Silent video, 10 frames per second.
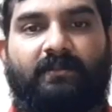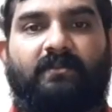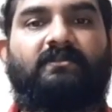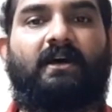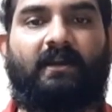
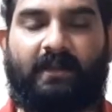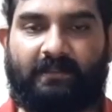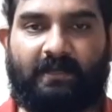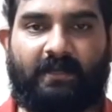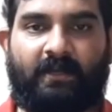इंतज़ार
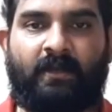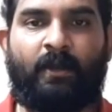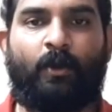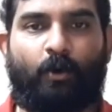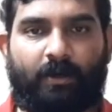रहता है
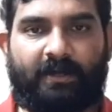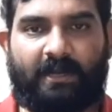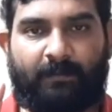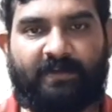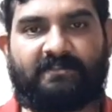और अगर
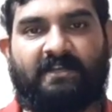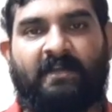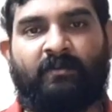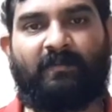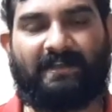आपके
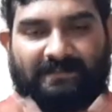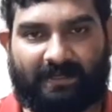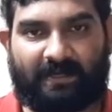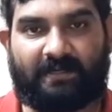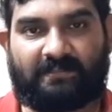जहन में भी ऐसे
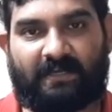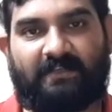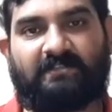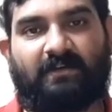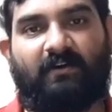कई
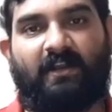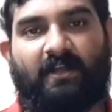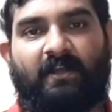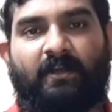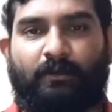सारे सवाल
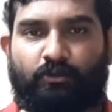हैं